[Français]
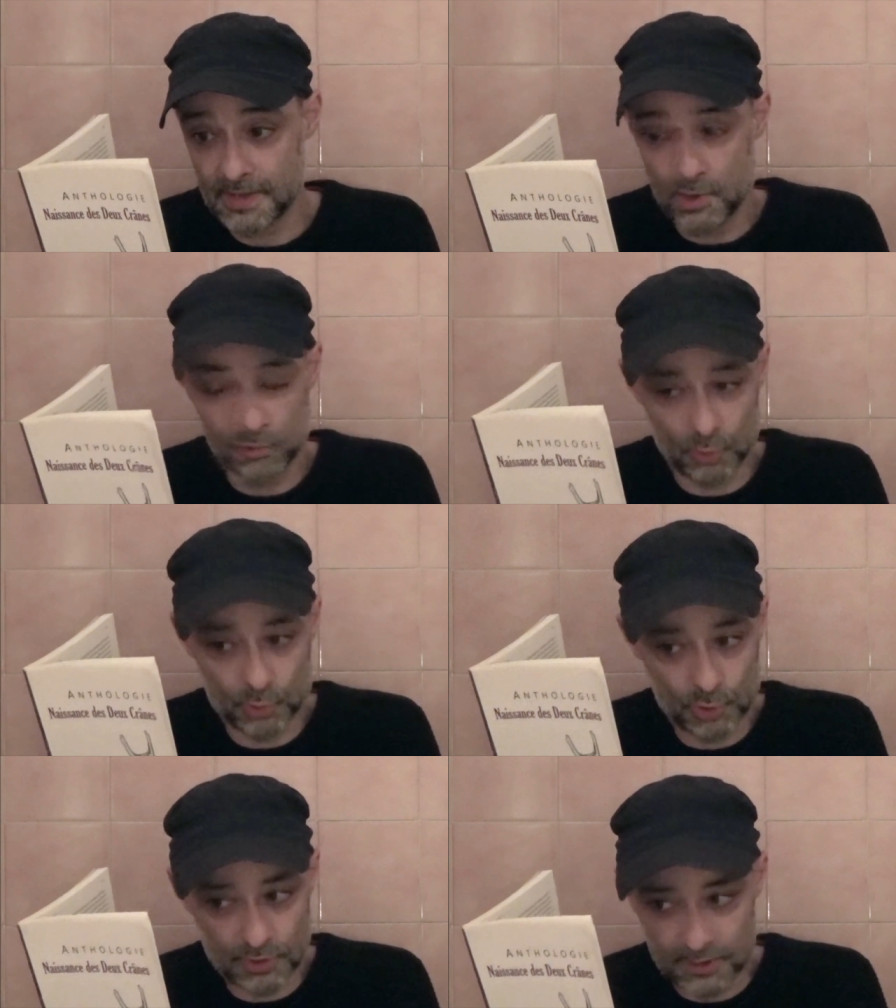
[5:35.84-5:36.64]
Dans le
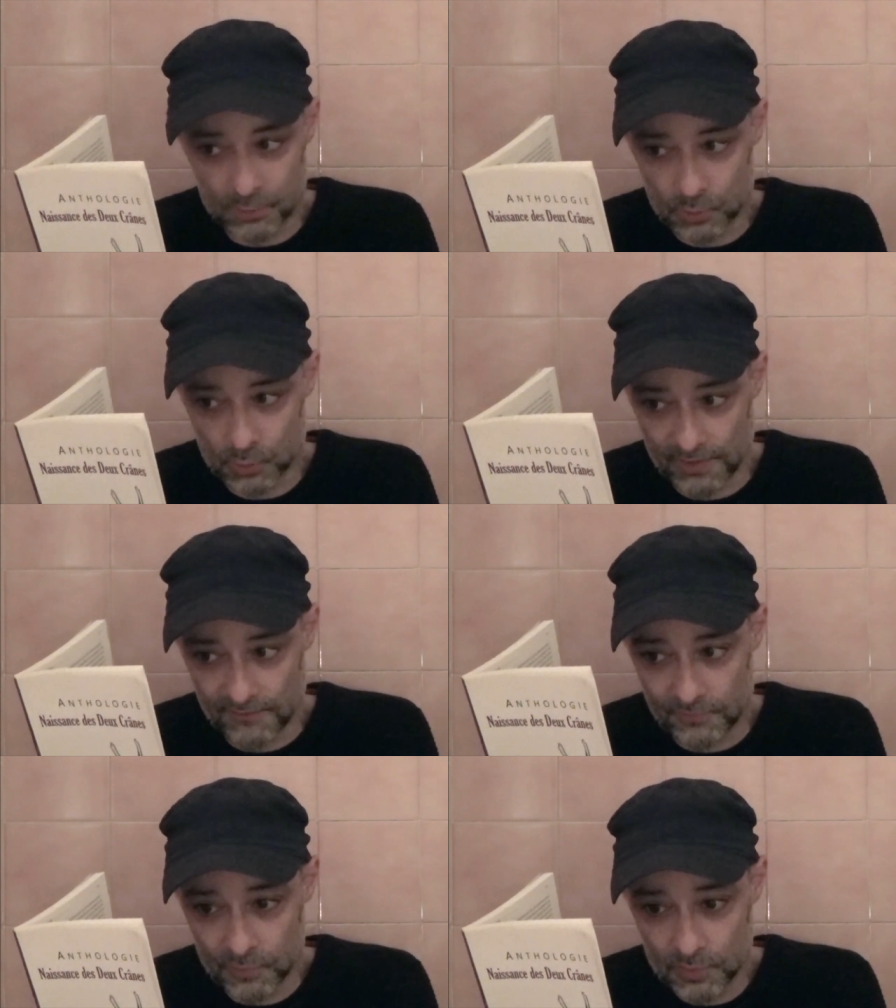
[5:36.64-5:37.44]
secret de son
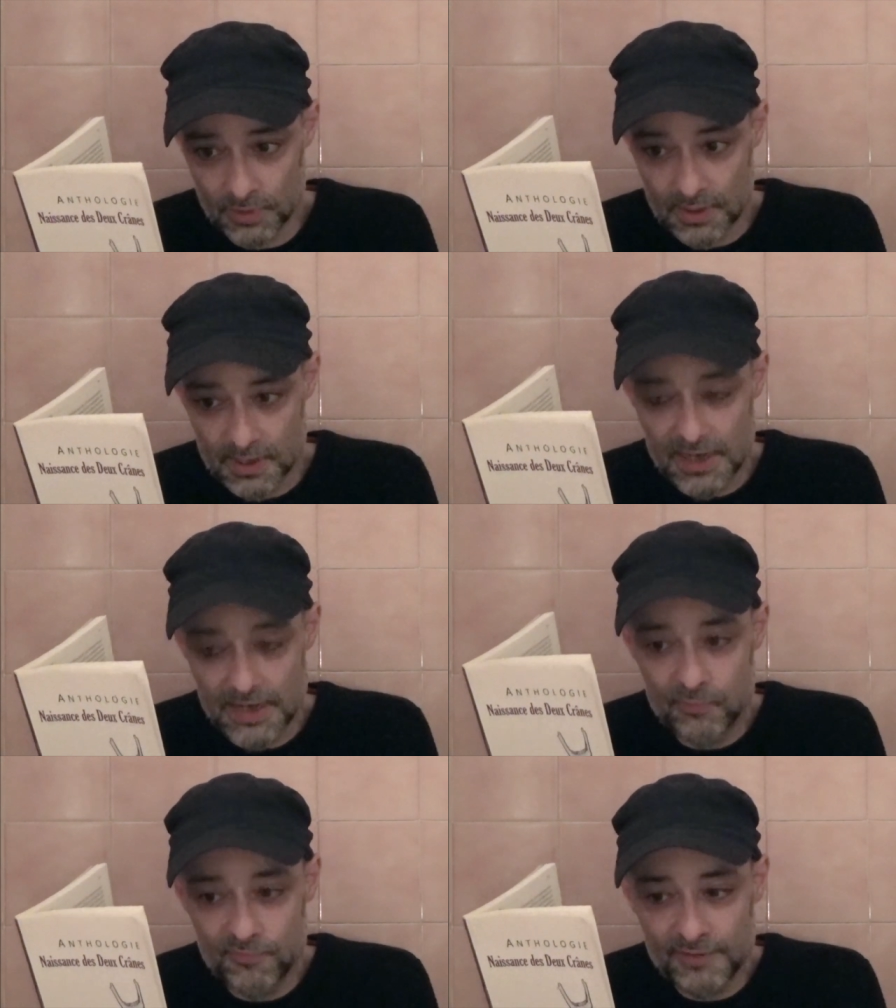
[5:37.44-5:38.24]
F2,
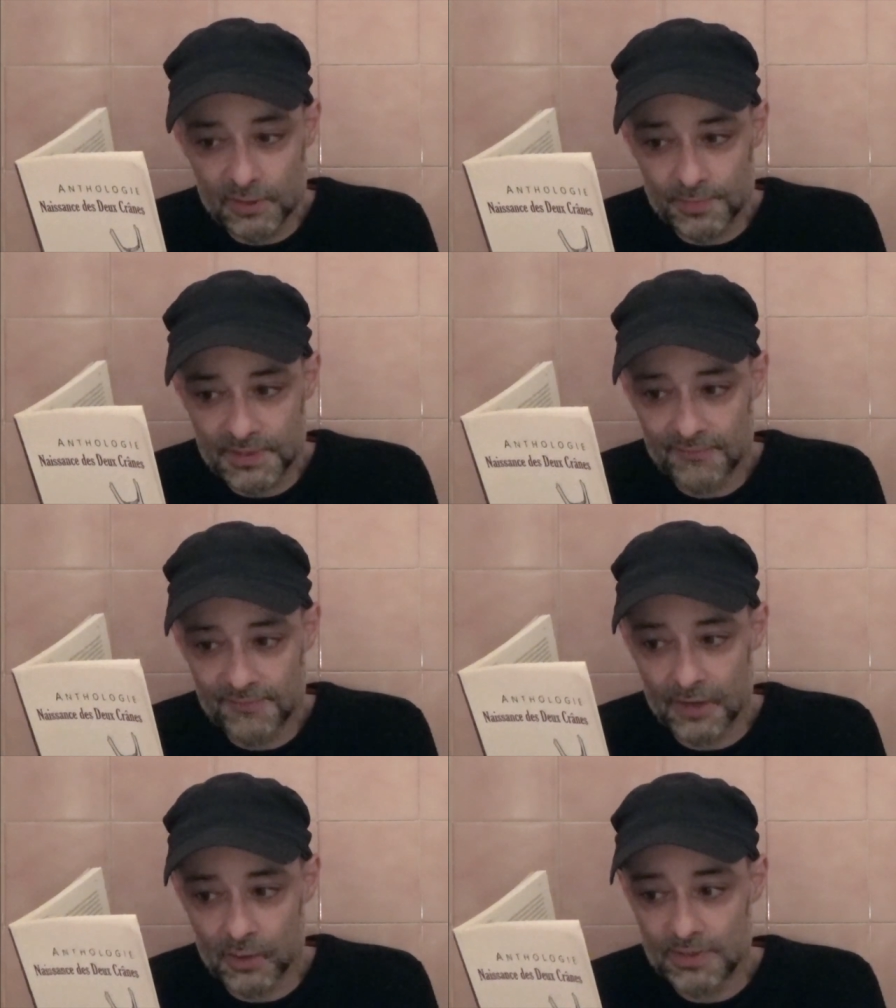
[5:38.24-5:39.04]
il pouvait
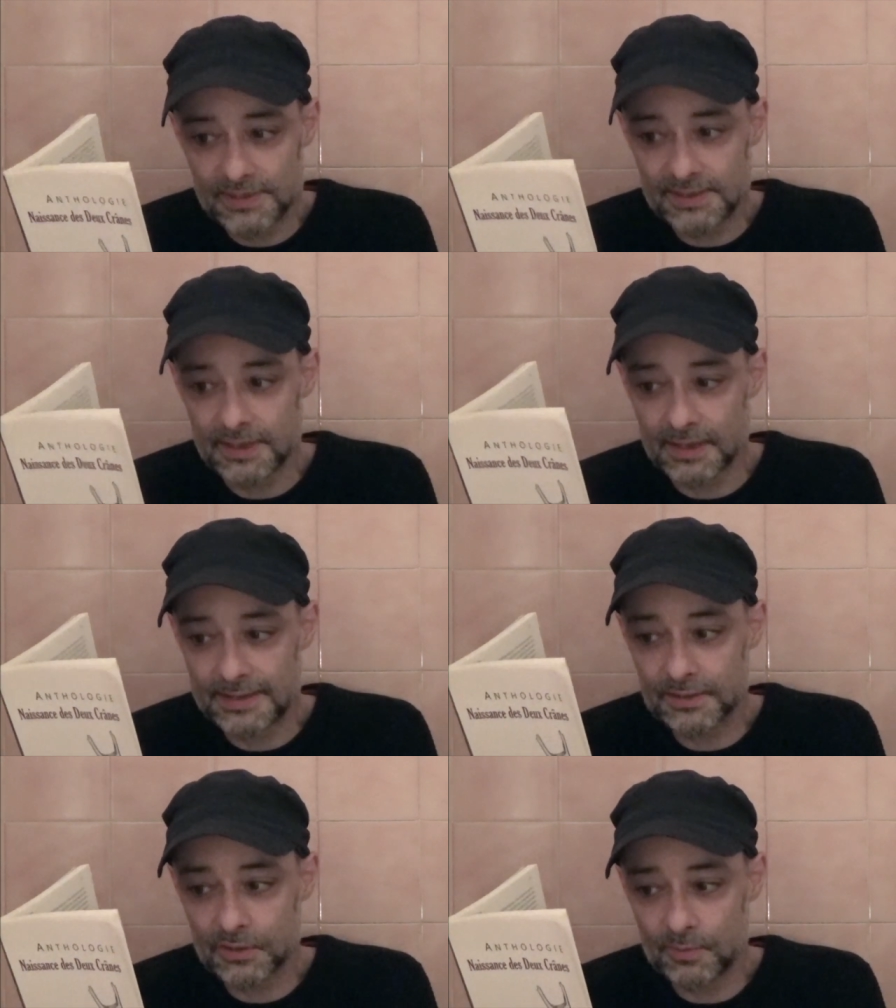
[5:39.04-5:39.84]
observer à loisir
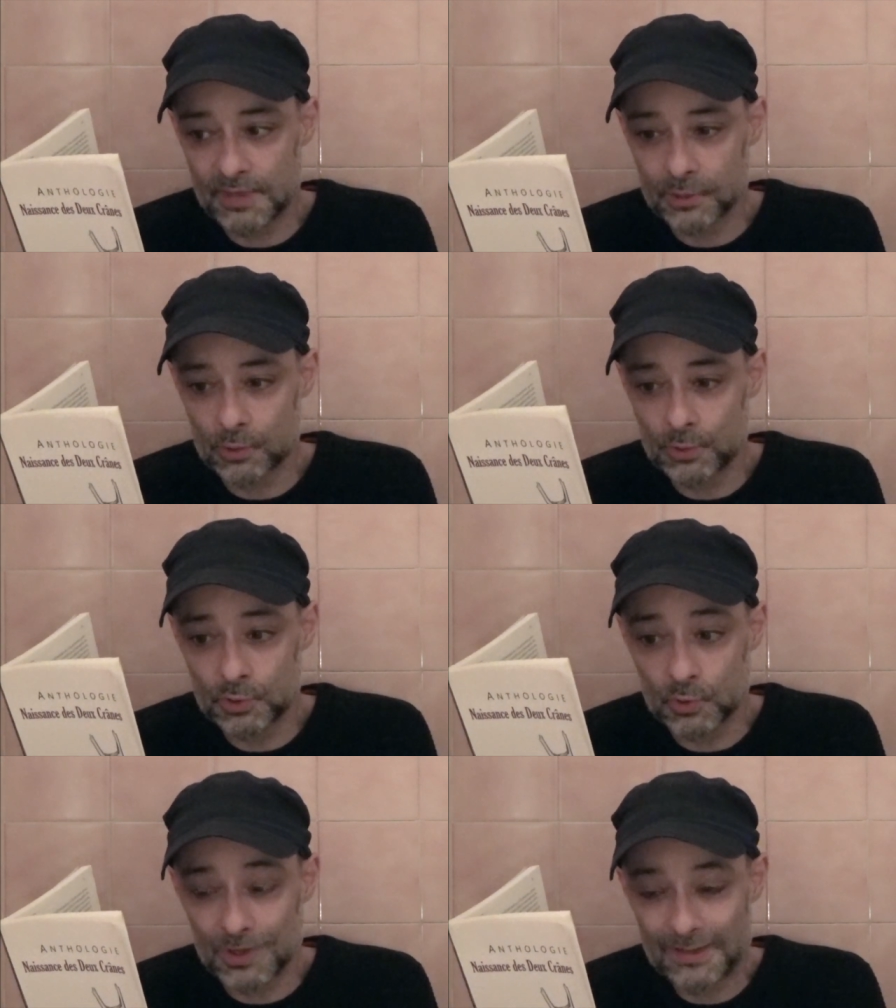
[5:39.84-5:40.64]
l'assemblage
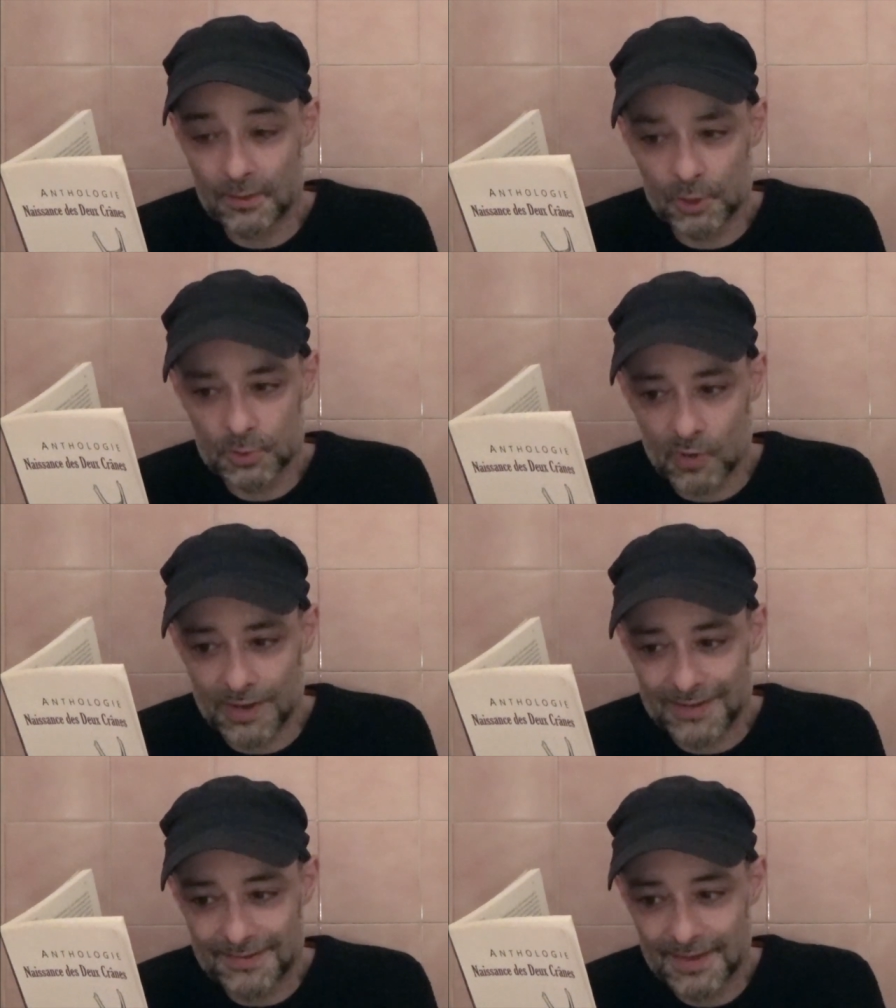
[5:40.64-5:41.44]
osseux étrangement
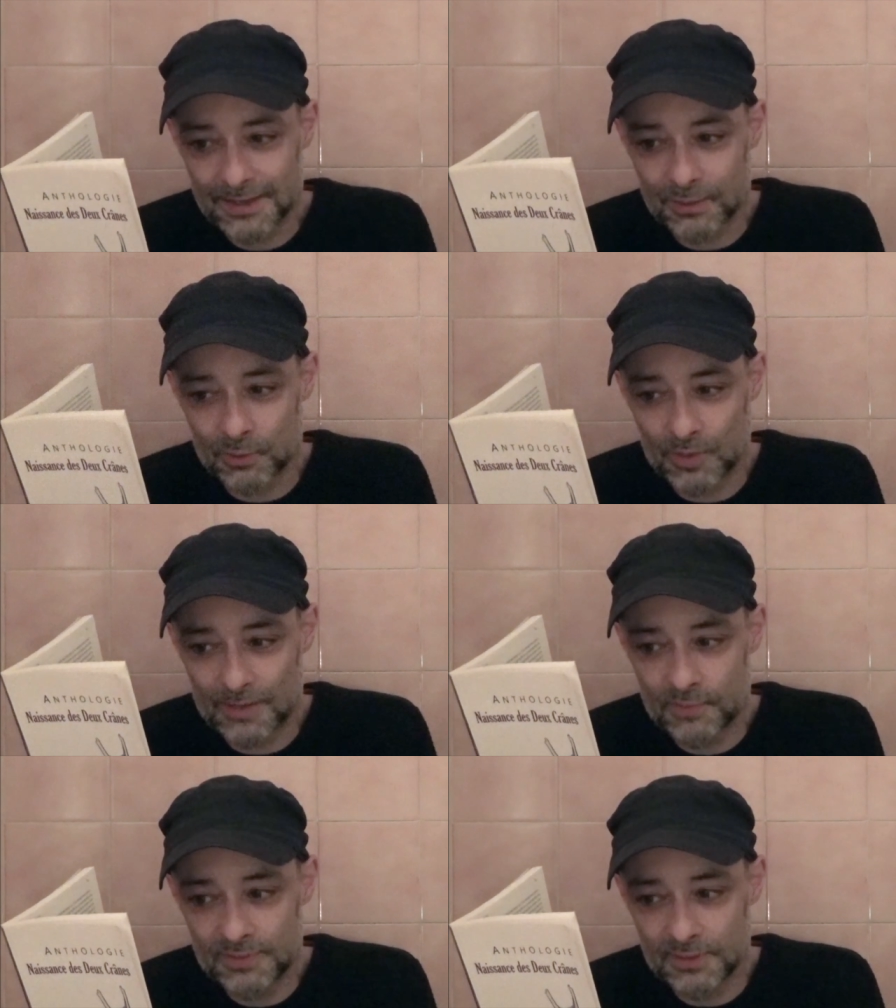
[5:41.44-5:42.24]
intact dont la
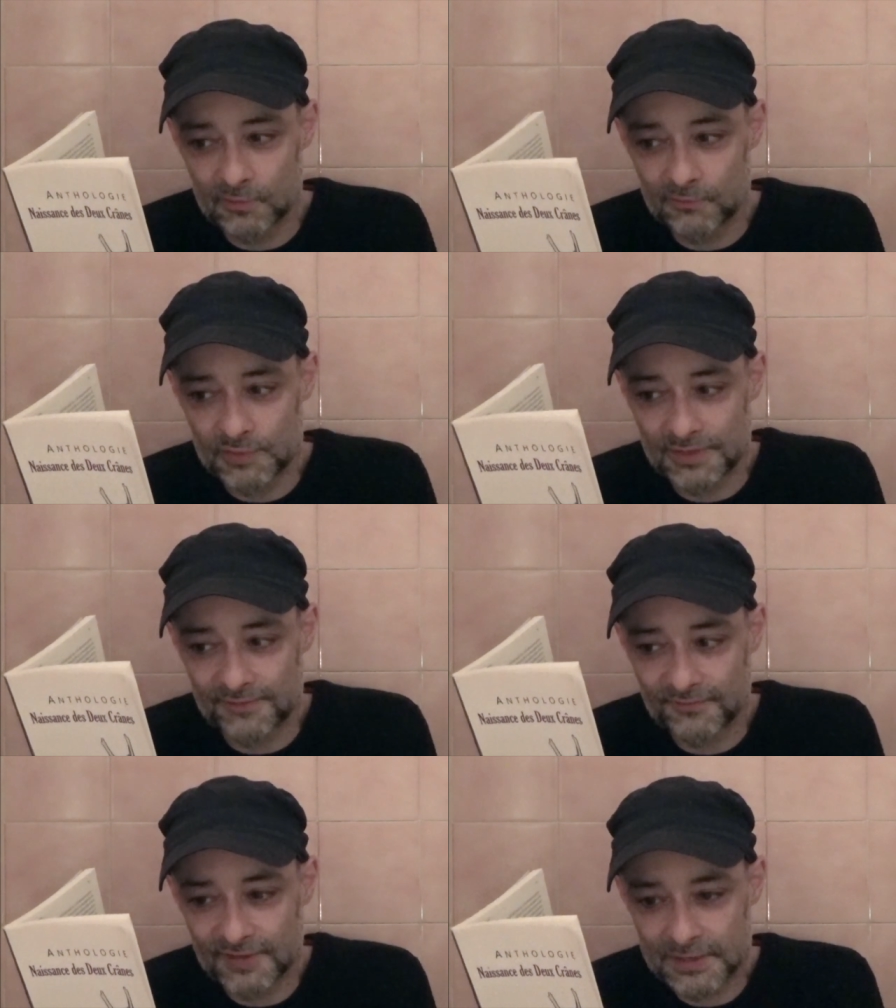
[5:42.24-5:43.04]
beauté le faisait
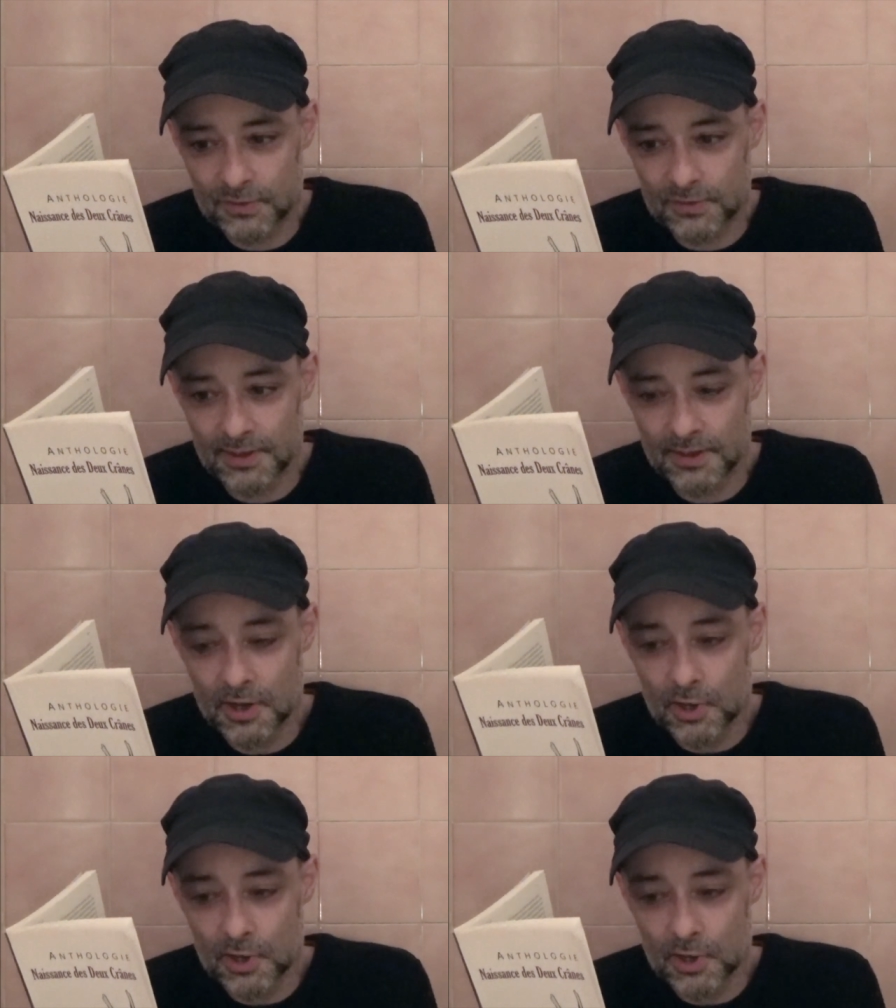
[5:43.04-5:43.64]
frissonner